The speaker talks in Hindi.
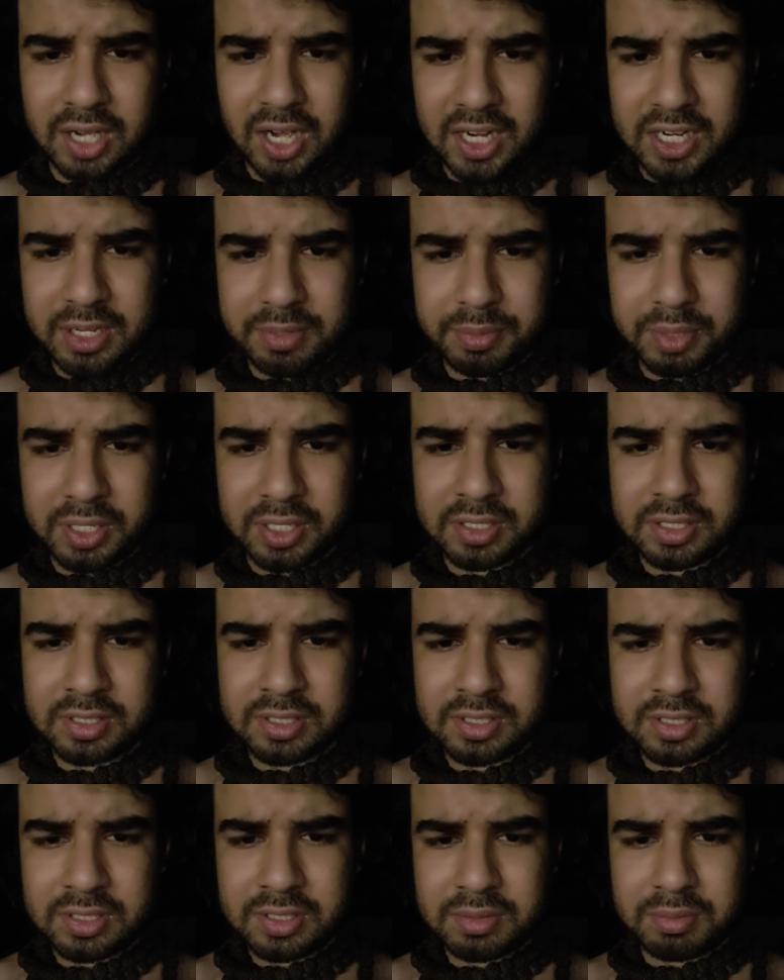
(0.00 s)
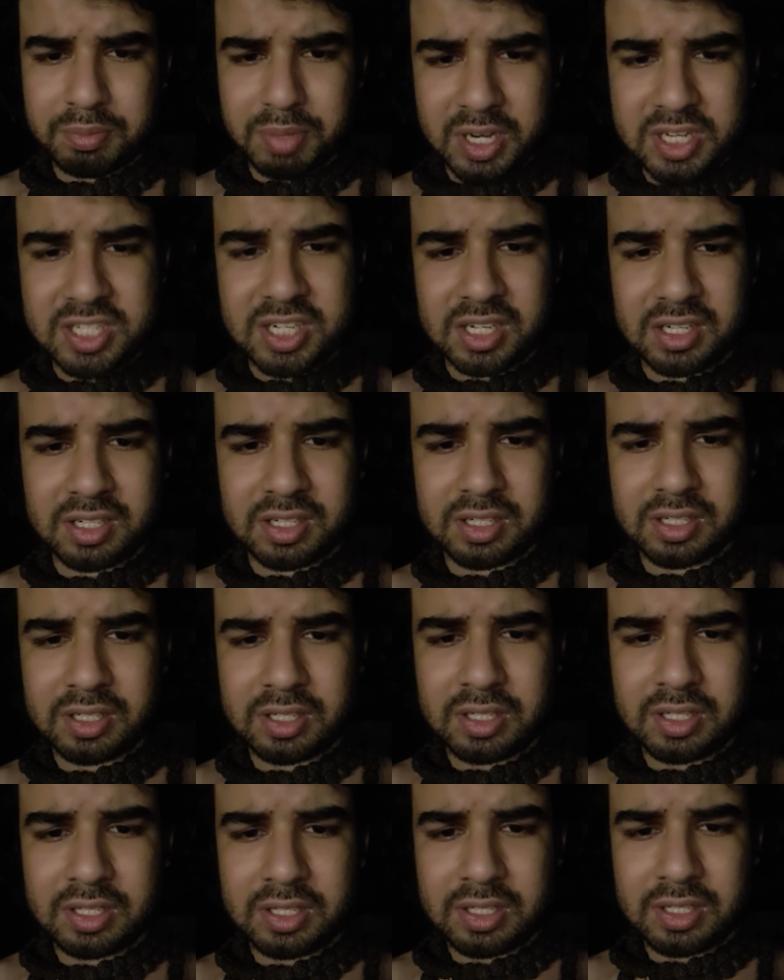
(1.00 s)
आने में भीषण
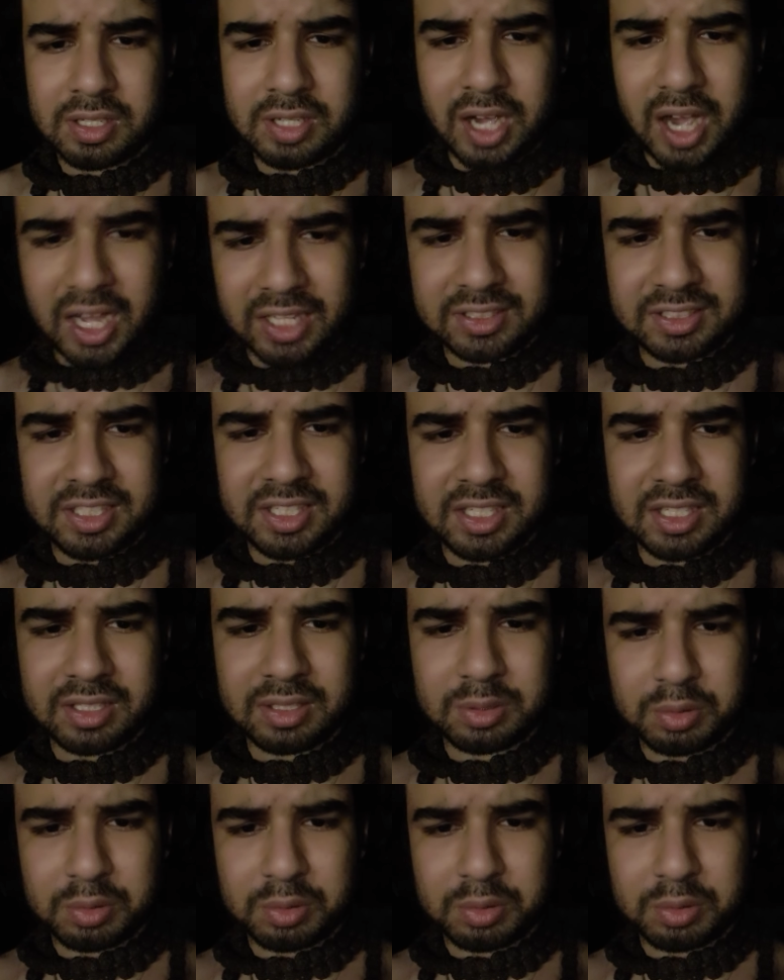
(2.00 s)
आंधी